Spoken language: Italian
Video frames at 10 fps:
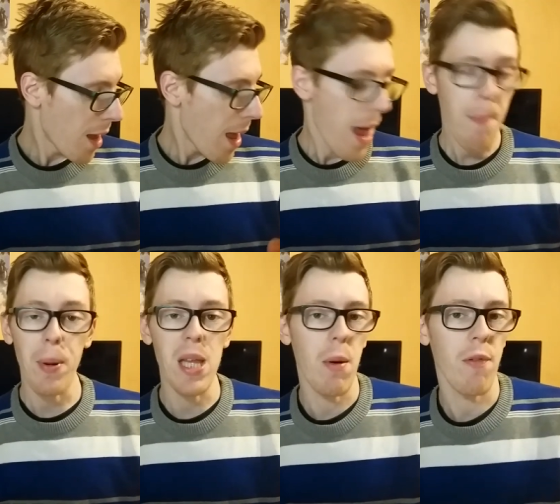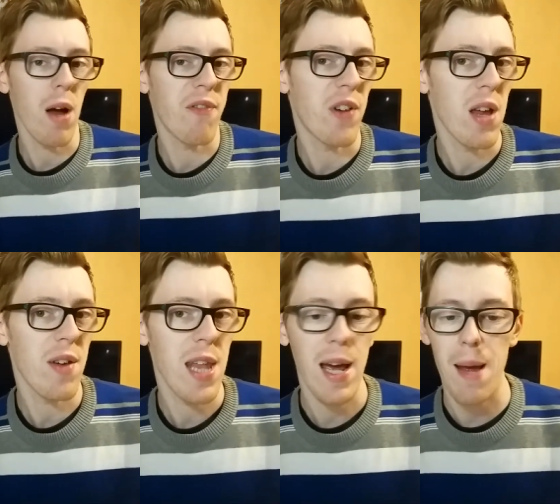E poi andiamo a farvi
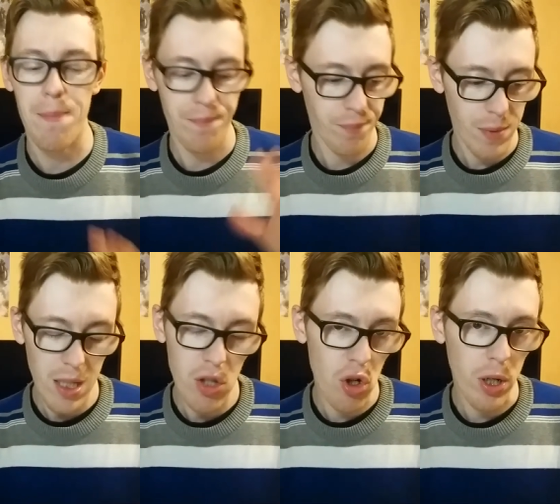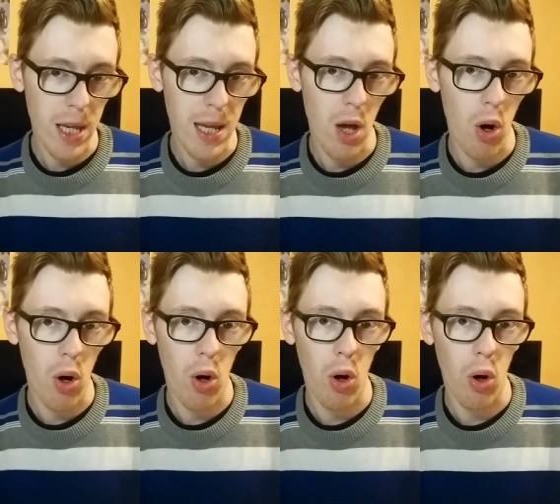vedere i giochi che
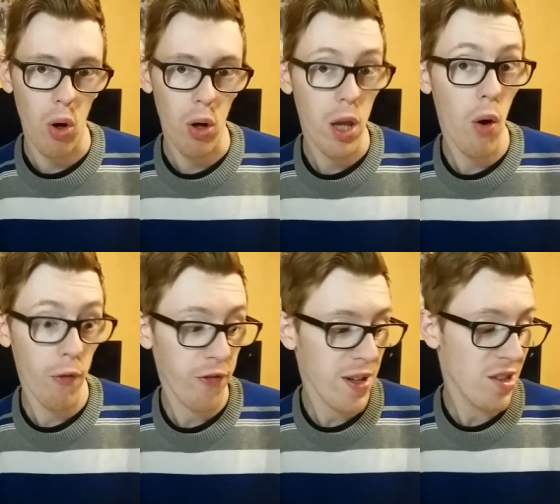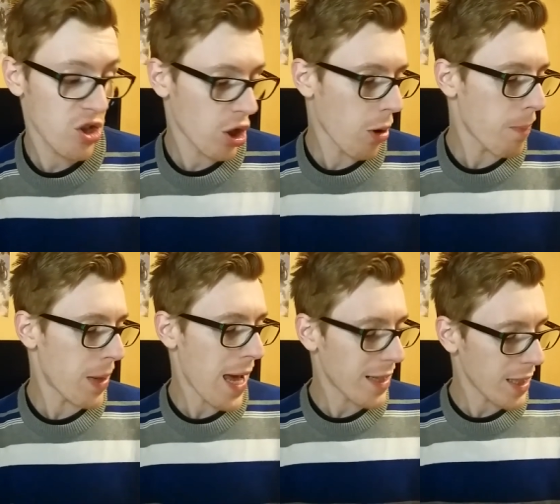ho, che ho fisici
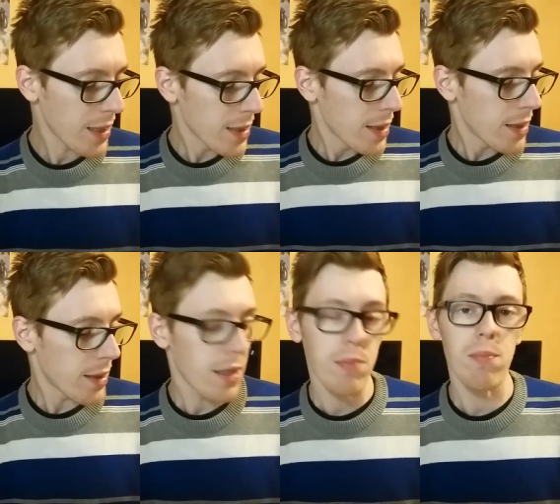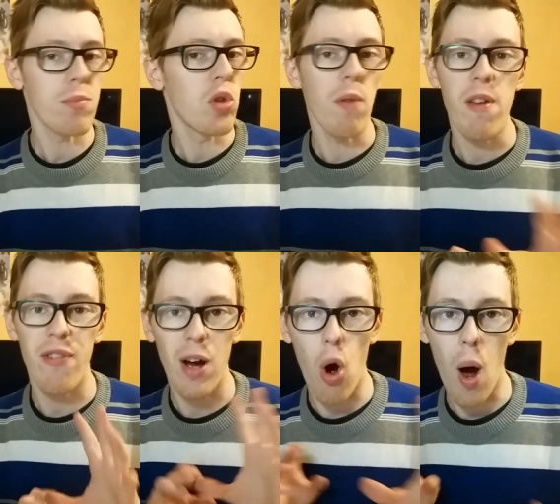completi. Eh, non vi
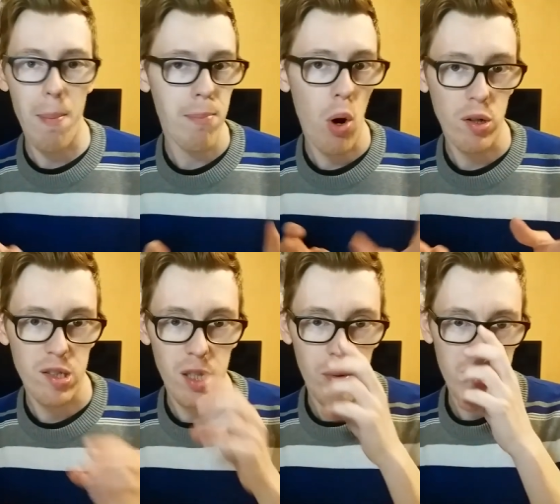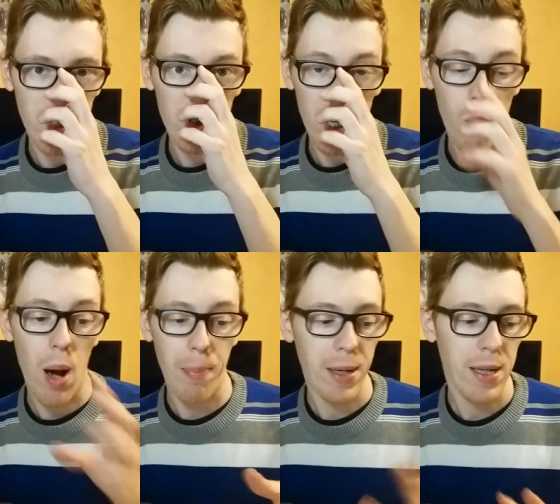farò unboxing di questi titoli qua
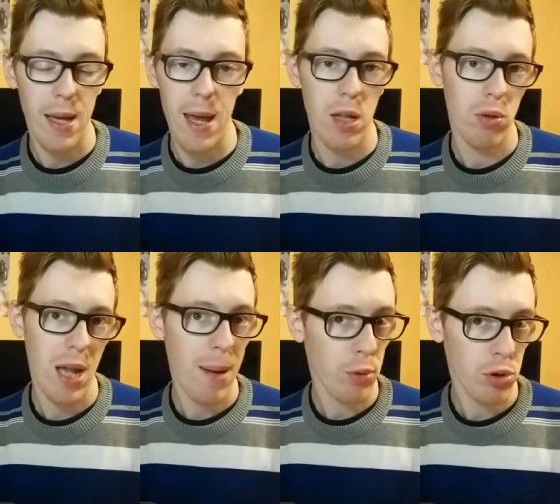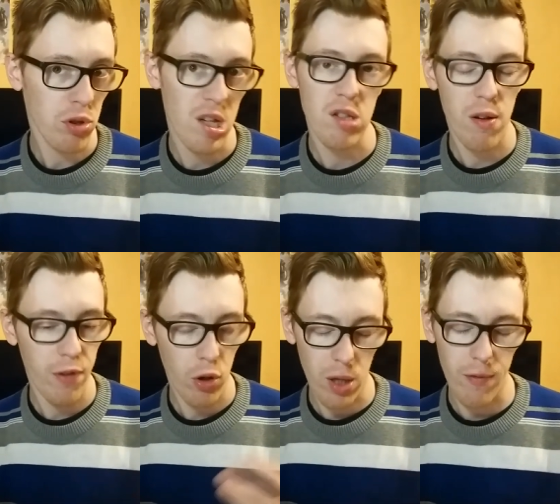perché non ha molto senso, vi
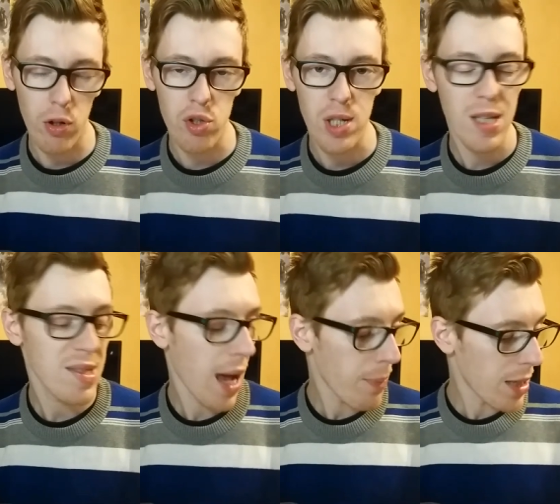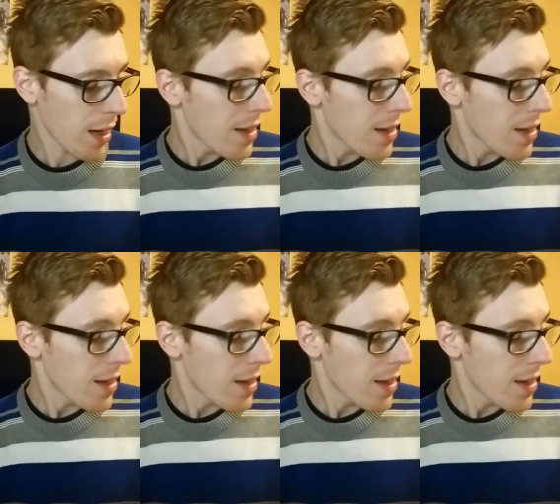farò una veloce disamina.